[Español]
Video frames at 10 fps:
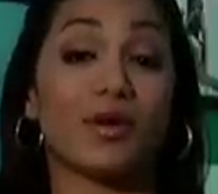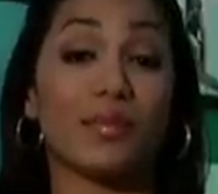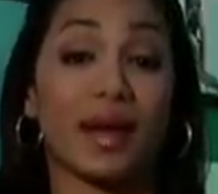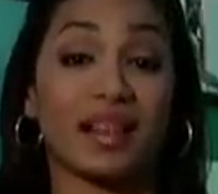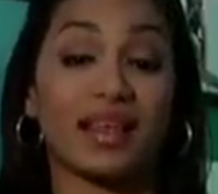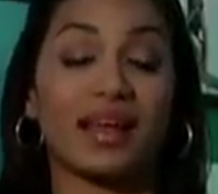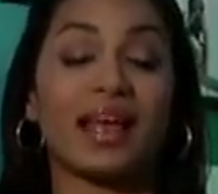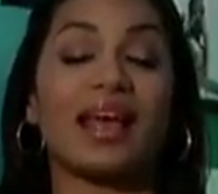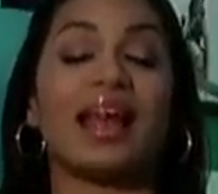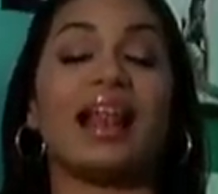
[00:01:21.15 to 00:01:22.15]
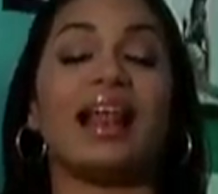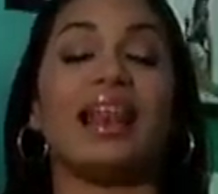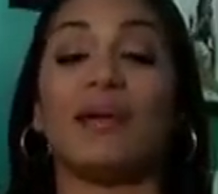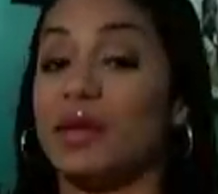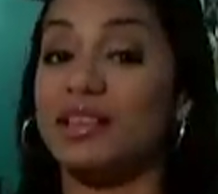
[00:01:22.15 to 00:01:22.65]
comparten
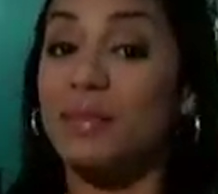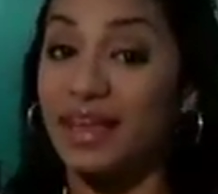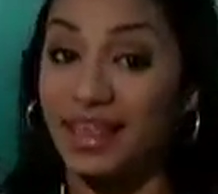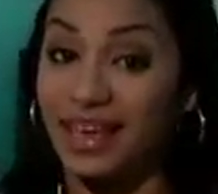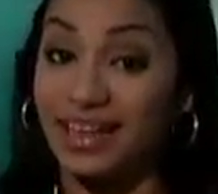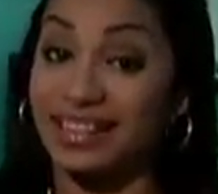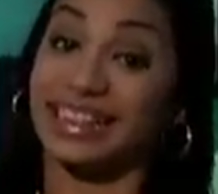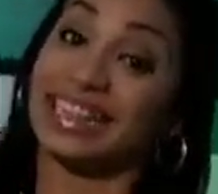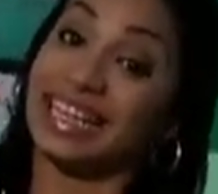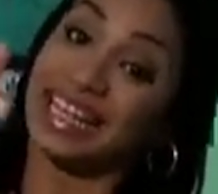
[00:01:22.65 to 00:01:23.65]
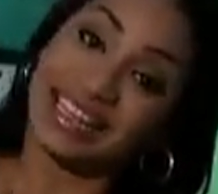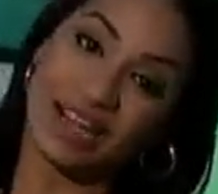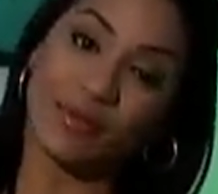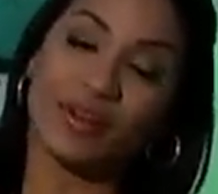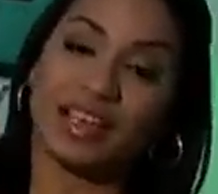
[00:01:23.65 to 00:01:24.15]
la misma idea y
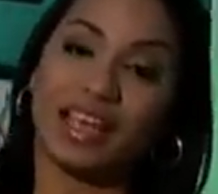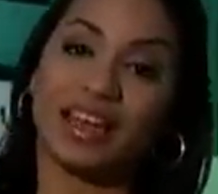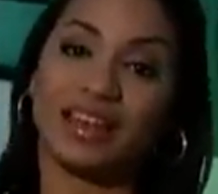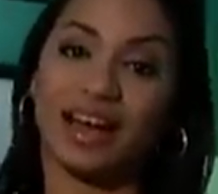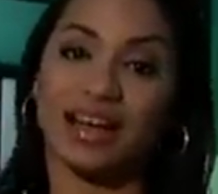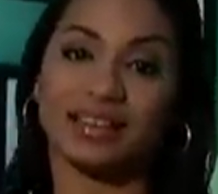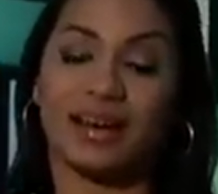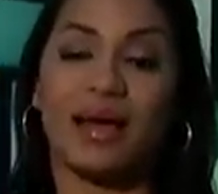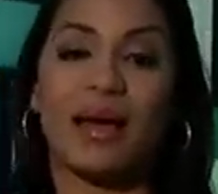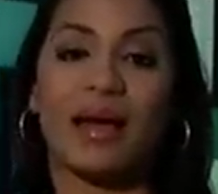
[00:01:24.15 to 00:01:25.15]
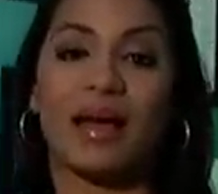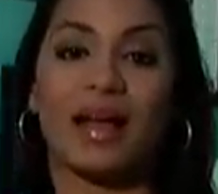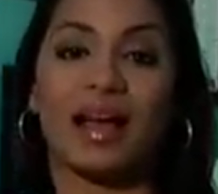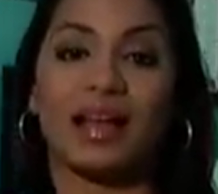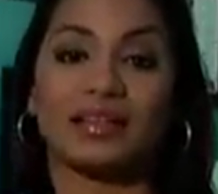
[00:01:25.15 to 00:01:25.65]
estamos aquí en esta casa
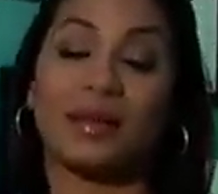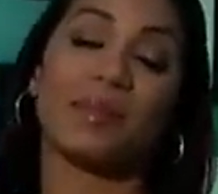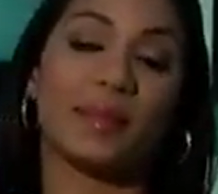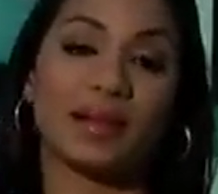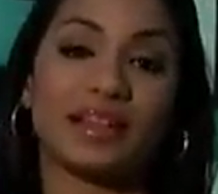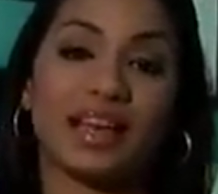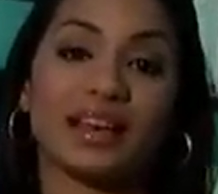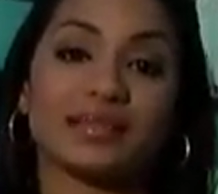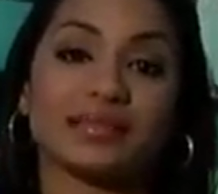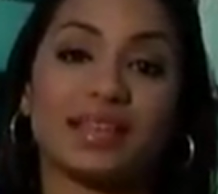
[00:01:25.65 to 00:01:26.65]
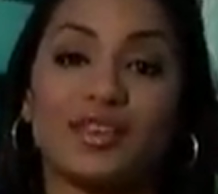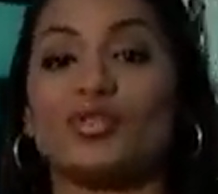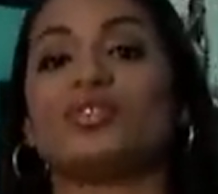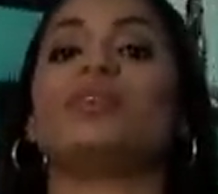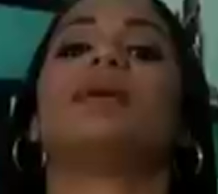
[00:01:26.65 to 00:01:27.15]
simplemente que
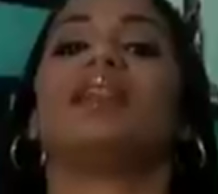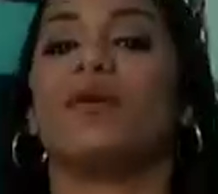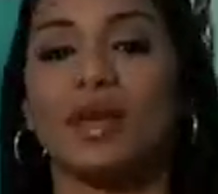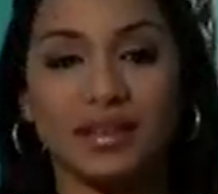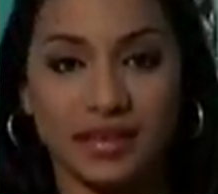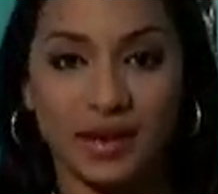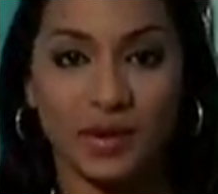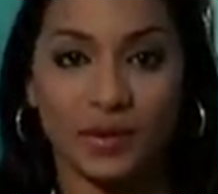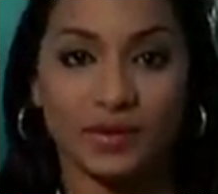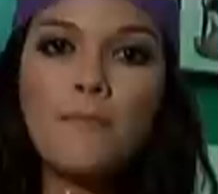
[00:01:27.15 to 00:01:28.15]
yo sí me atrevo a decirlo.